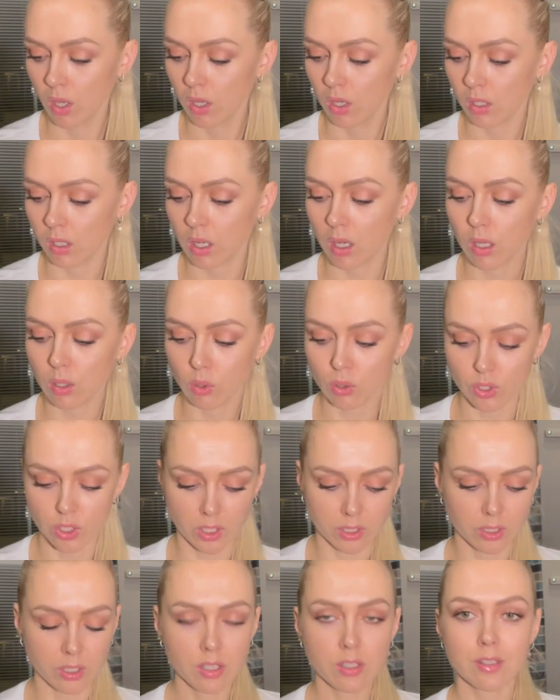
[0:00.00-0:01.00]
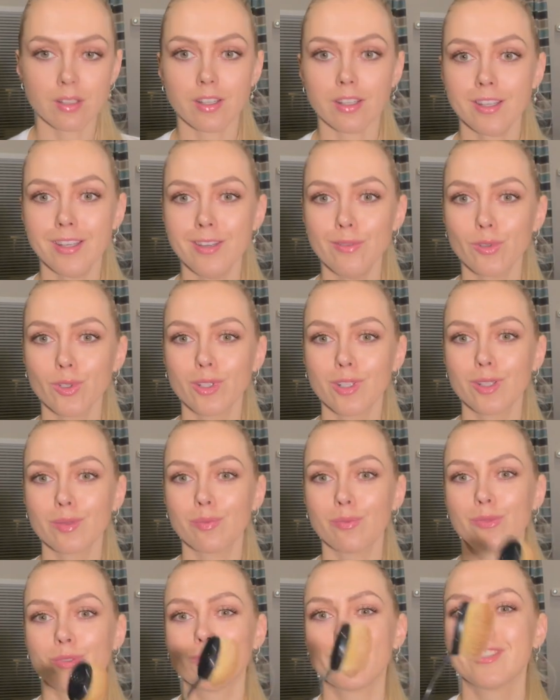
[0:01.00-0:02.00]
хорошая кисть. И вот эта
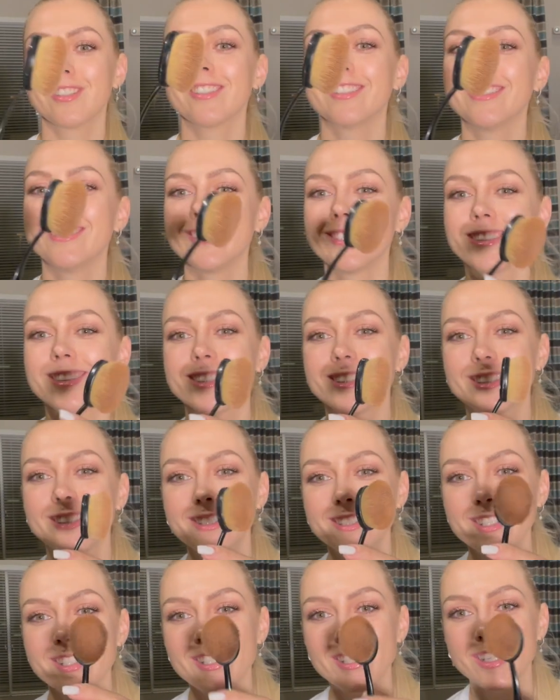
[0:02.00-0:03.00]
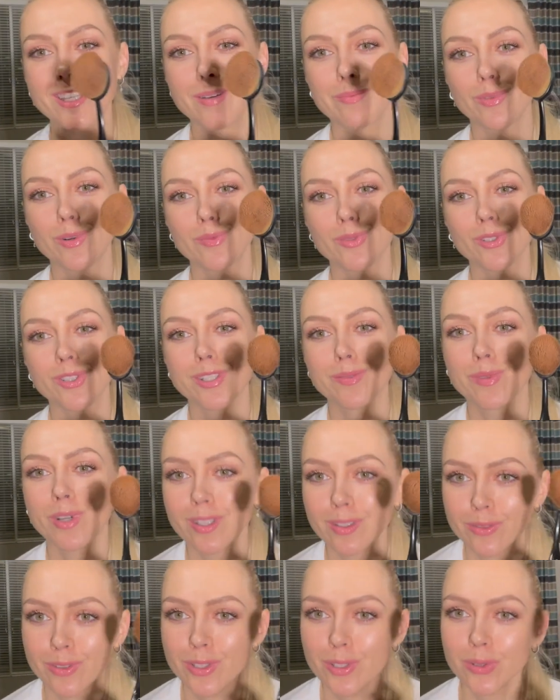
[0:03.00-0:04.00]
вот э, кисточка, я помню,
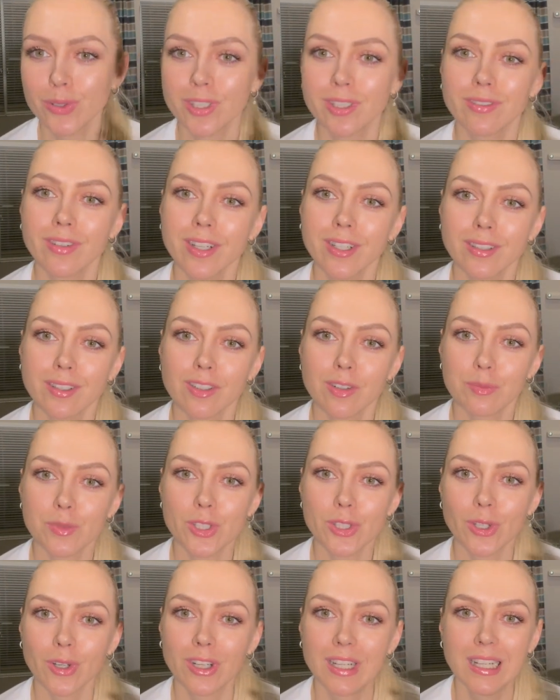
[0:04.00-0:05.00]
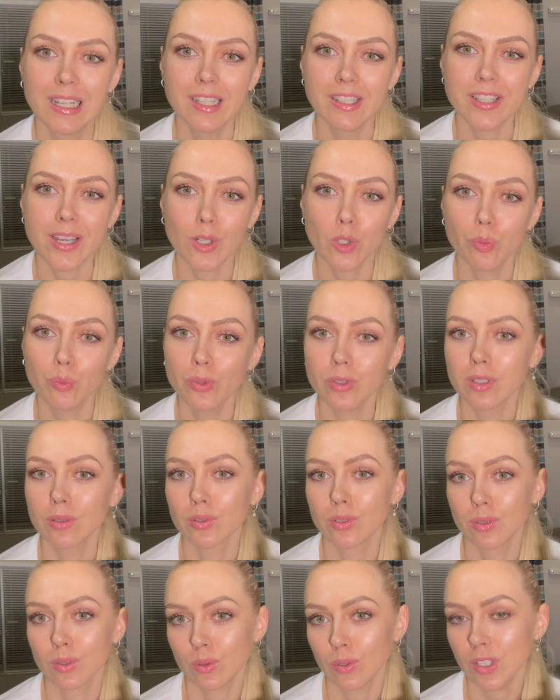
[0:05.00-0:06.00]
снимала видео и говорила вам, что я купила
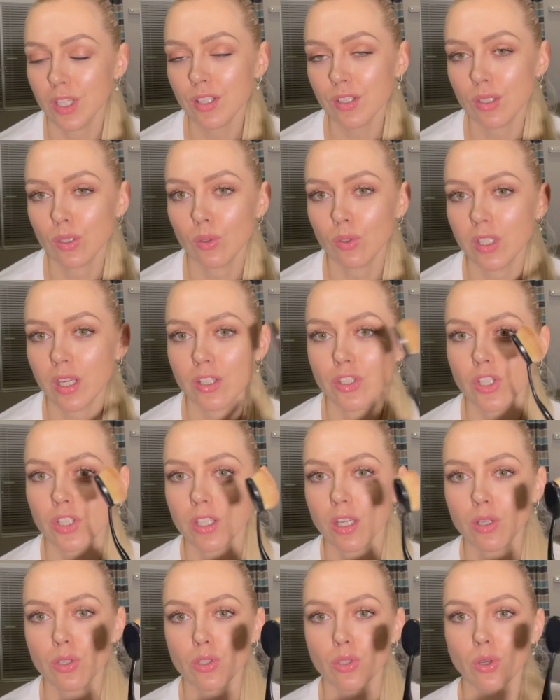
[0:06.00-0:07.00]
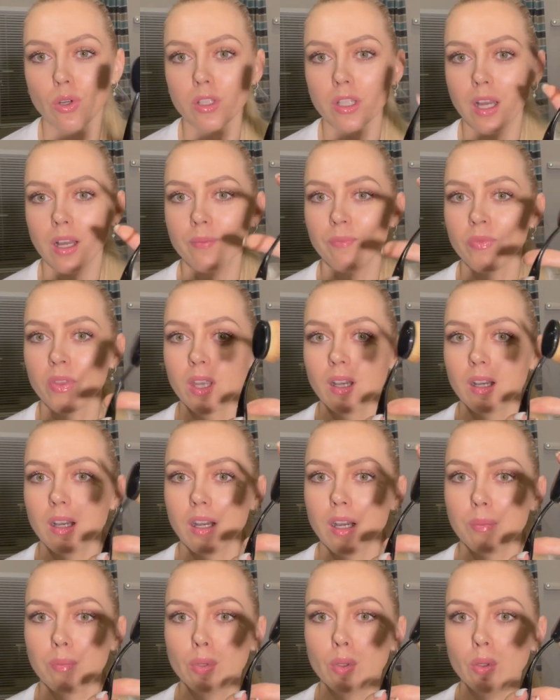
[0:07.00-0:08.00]
вот эту кисть, но я считаю, что она
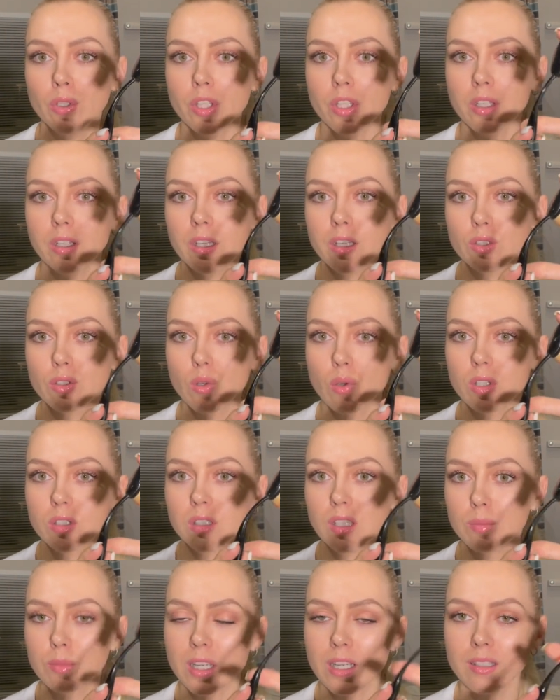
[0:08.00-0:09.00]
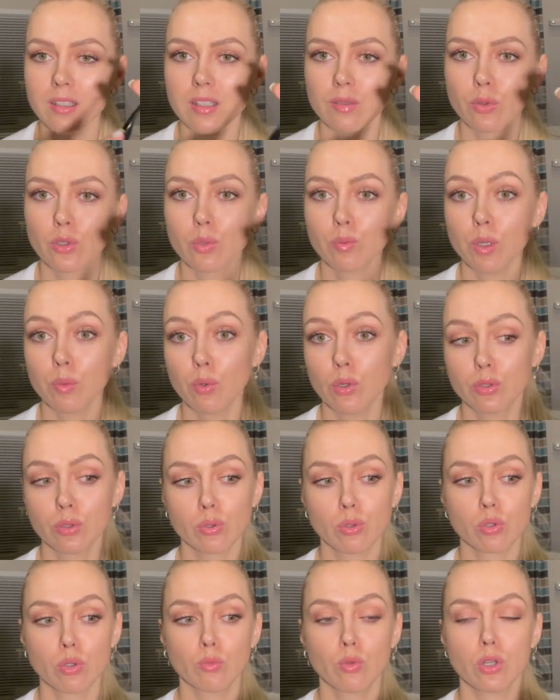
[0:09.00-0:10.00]
э, плохенькая и скоро сломается. В общем, я
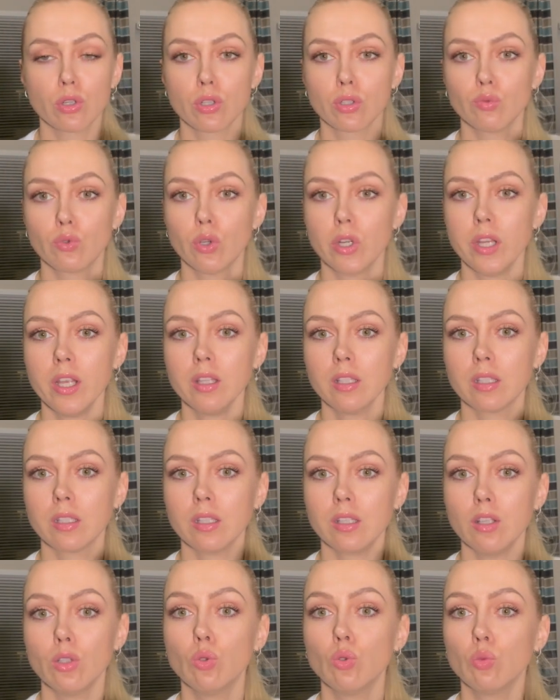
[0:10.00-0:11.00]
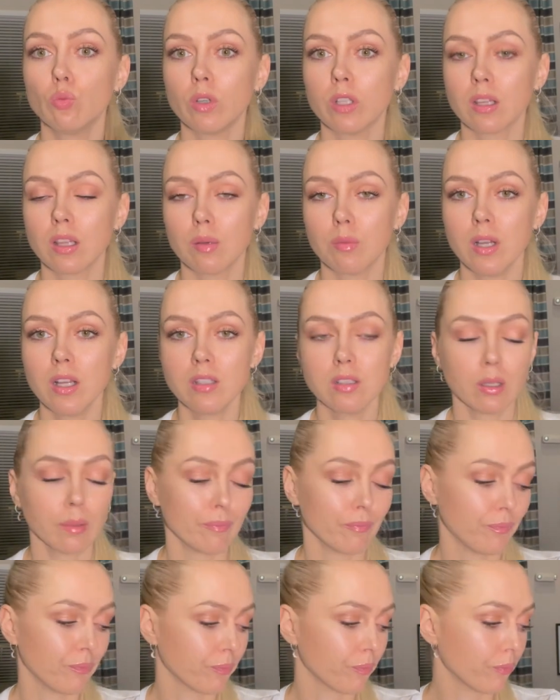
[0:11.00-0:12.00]
пользуюсь уже больше двух лет, она не думает ломаться,
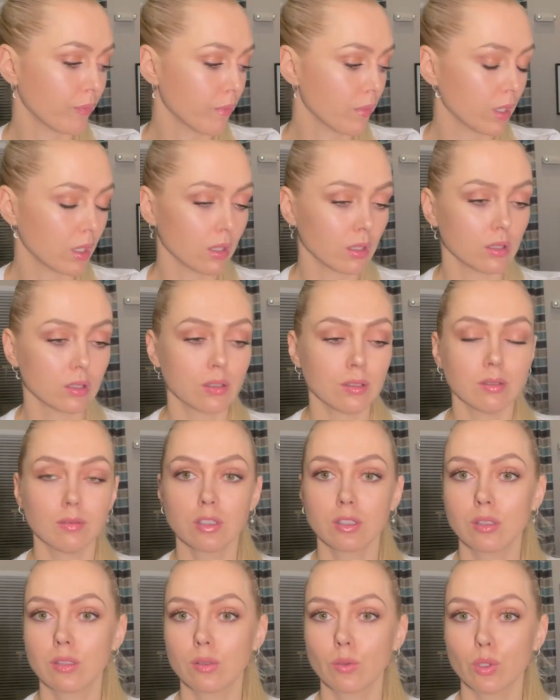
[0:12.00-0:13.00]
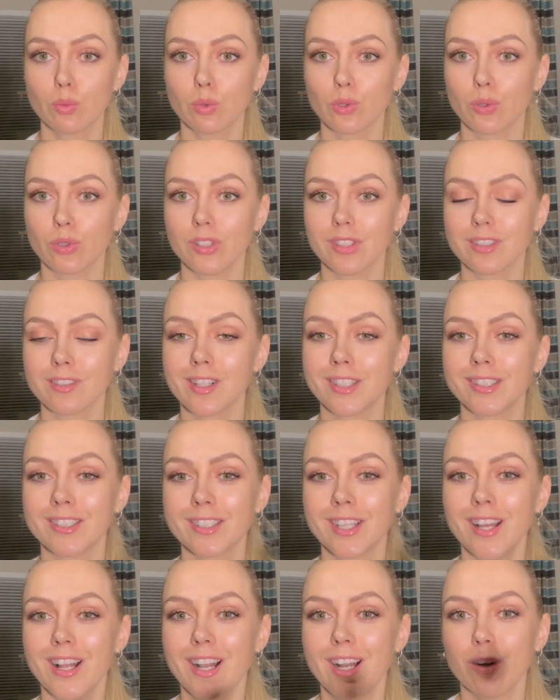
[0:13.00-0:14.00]
э, хоть бы только не сглазить.
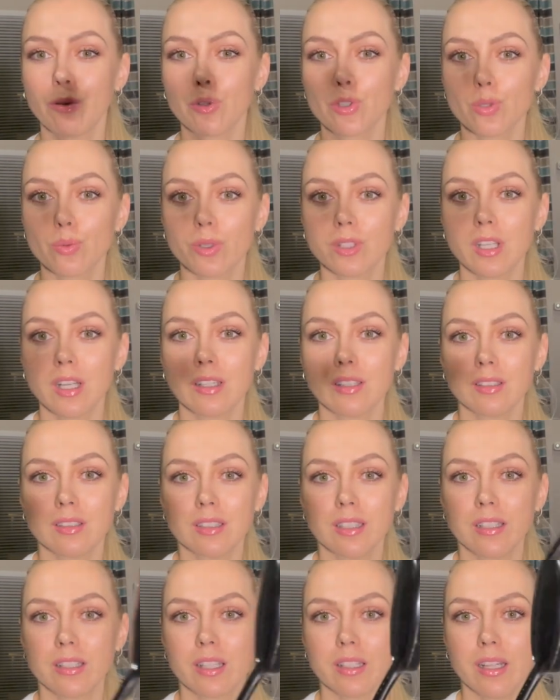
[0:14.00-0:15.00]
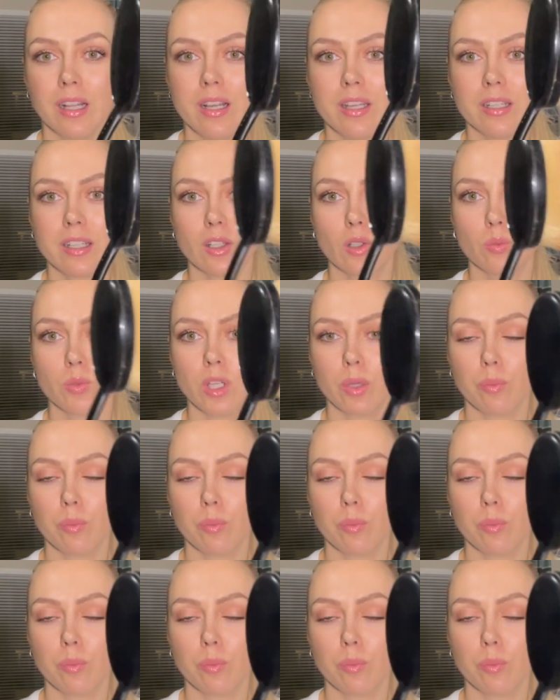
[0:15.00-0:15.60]
В общем, она для тональника у меня,